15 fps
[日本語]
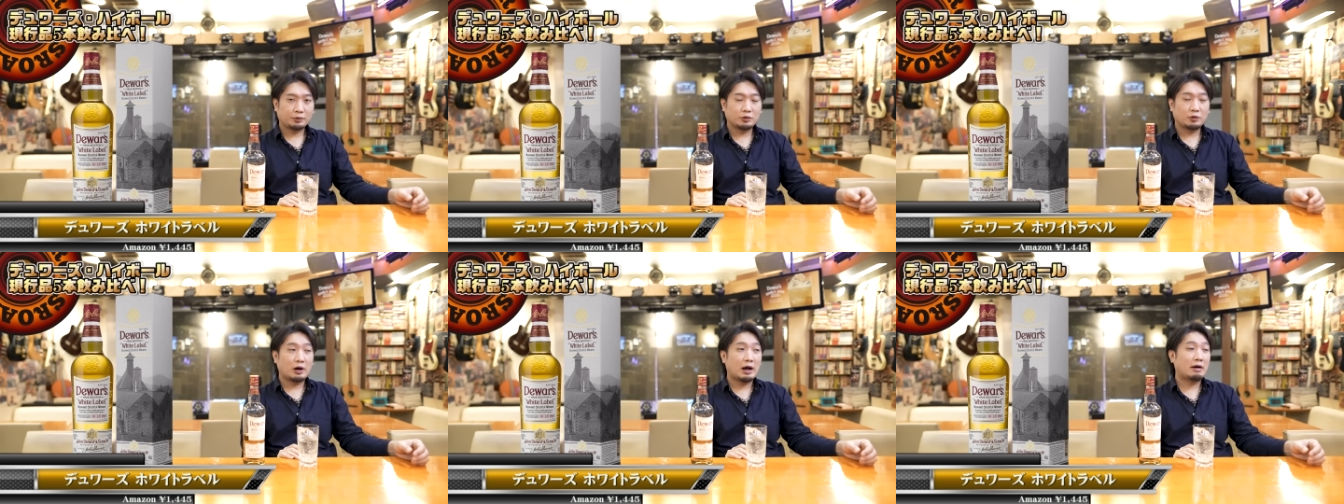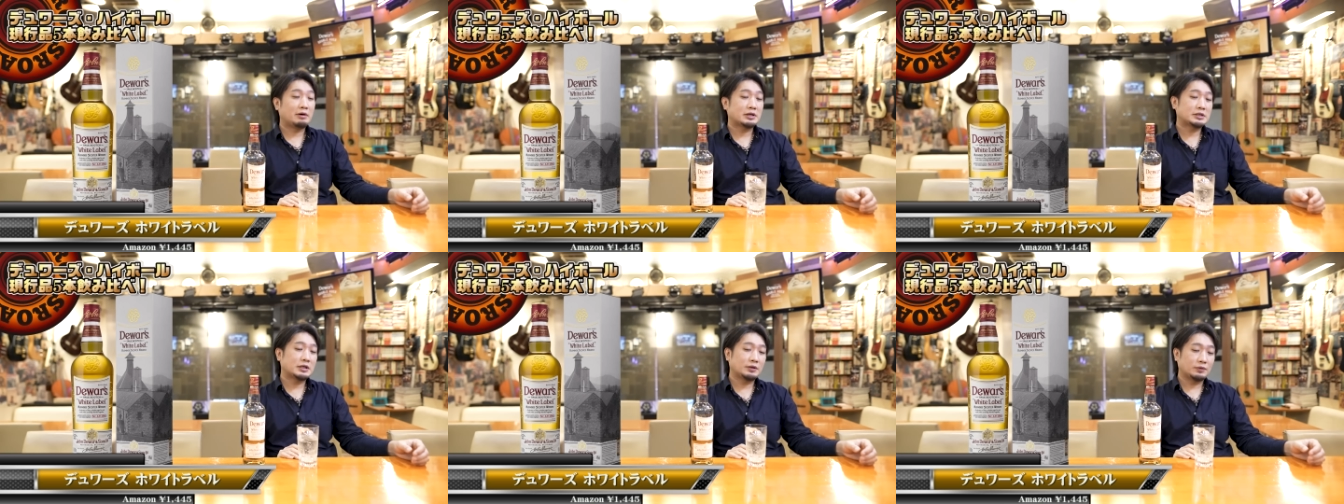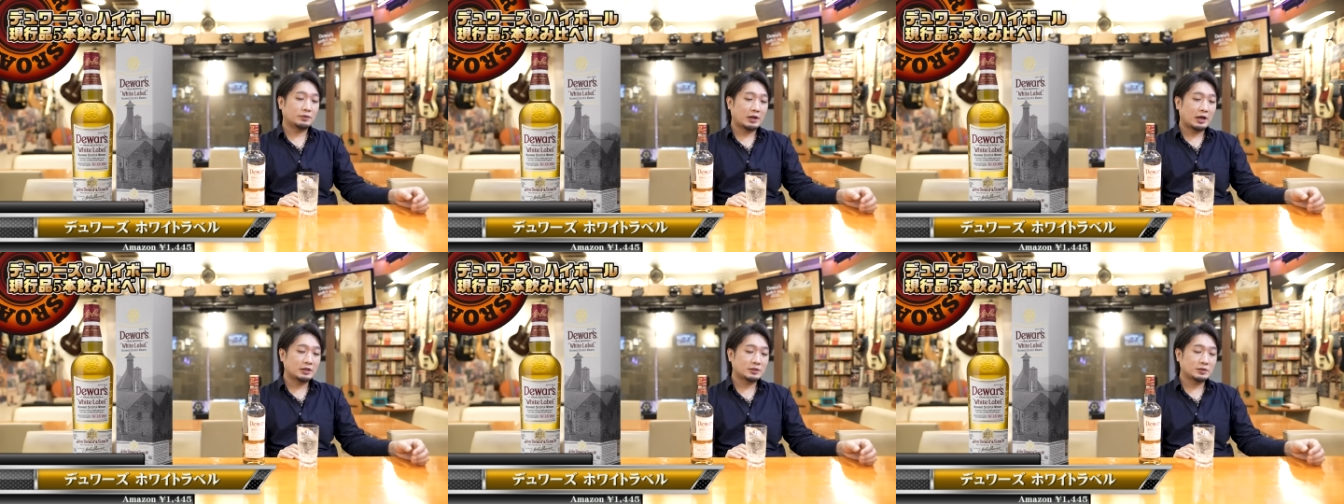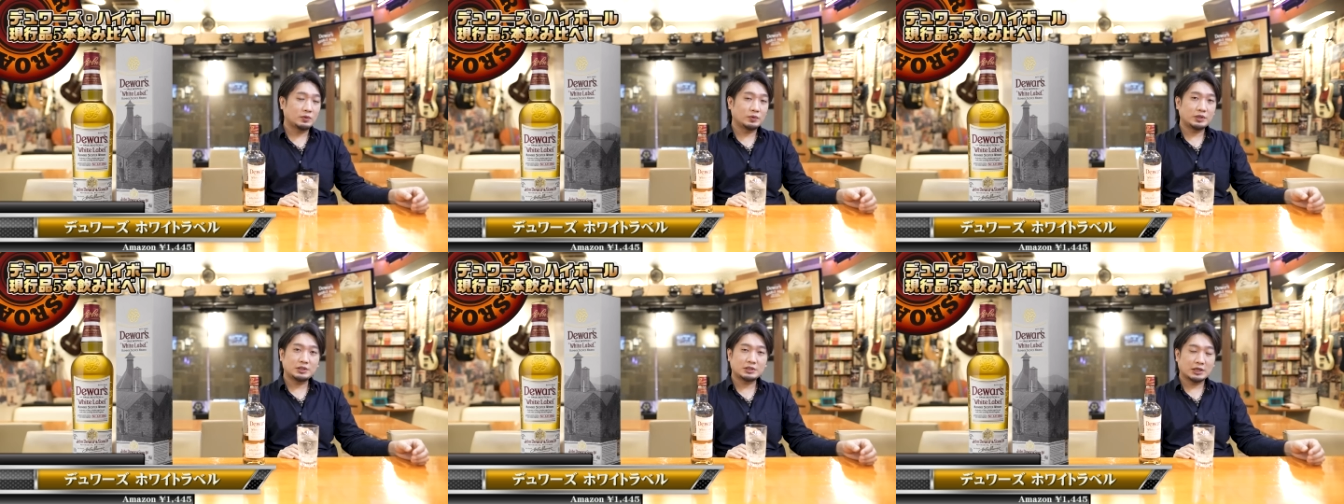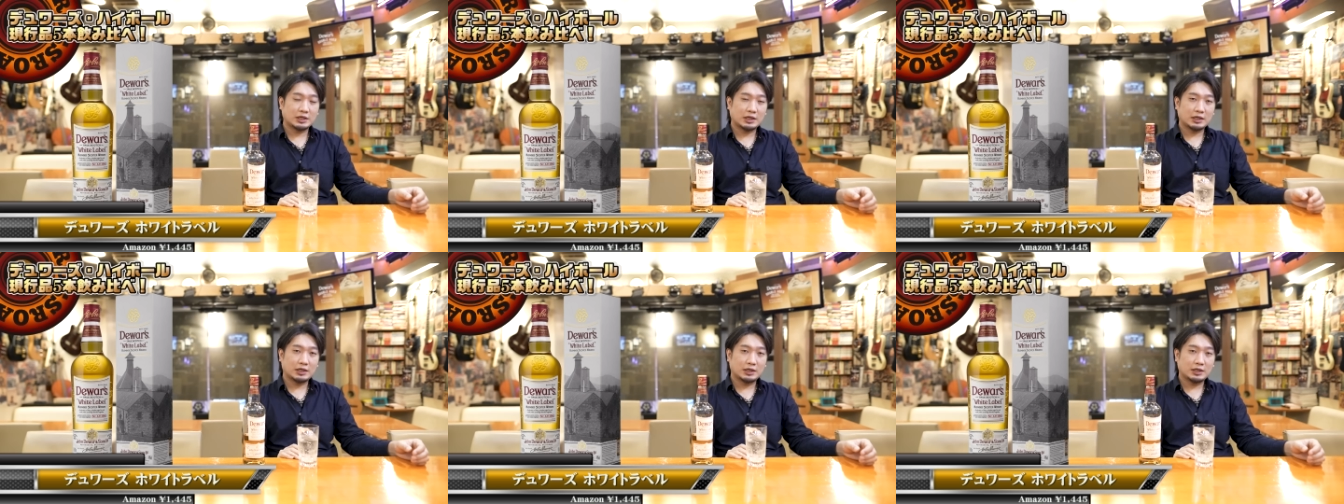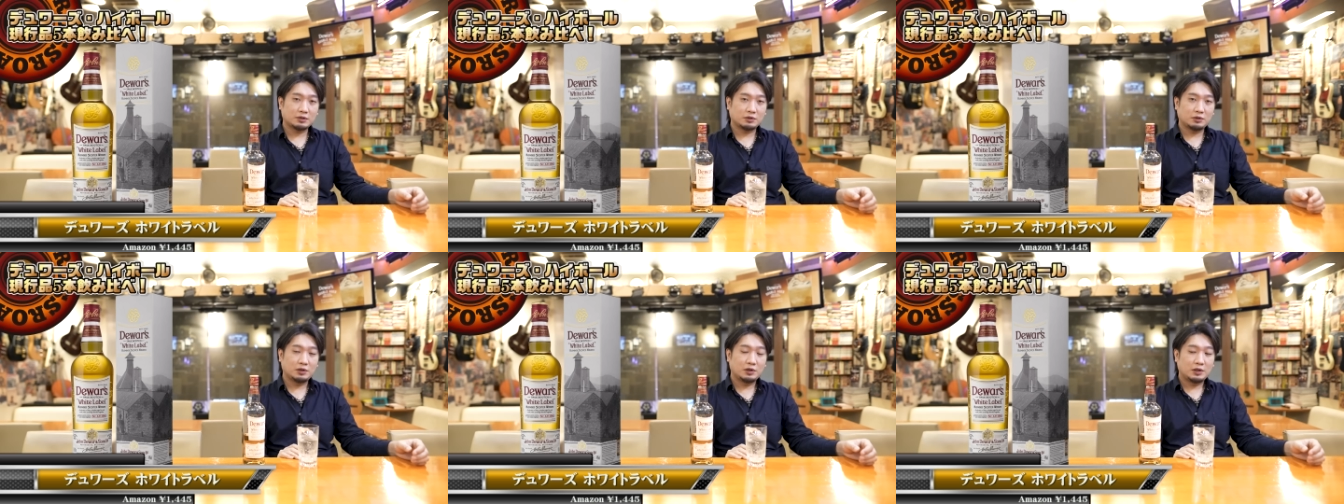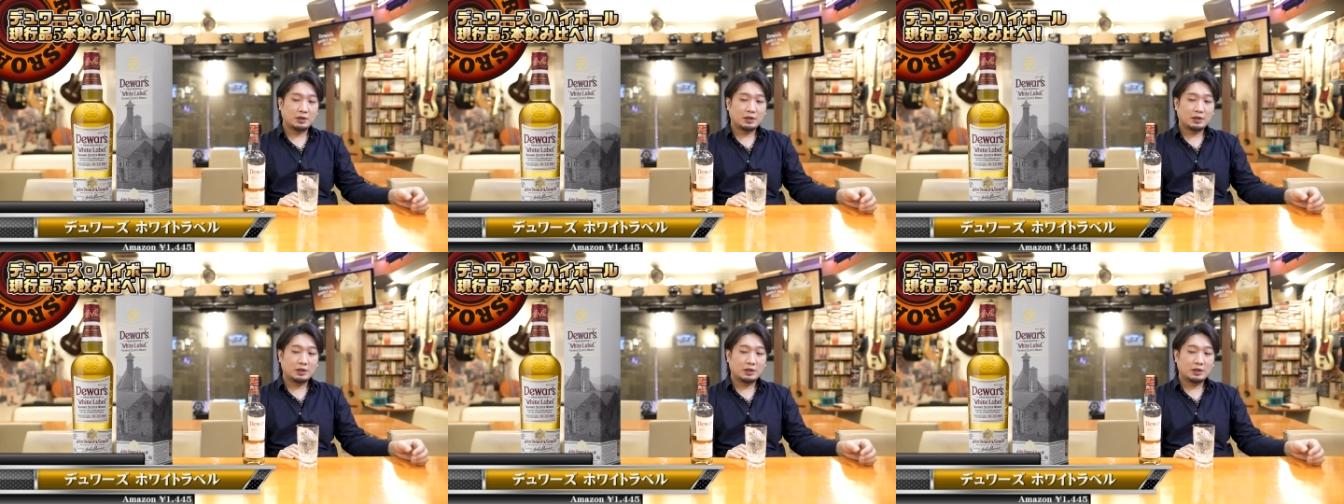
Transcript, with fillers: と合わせるのがすごいいいんじゃないかなと、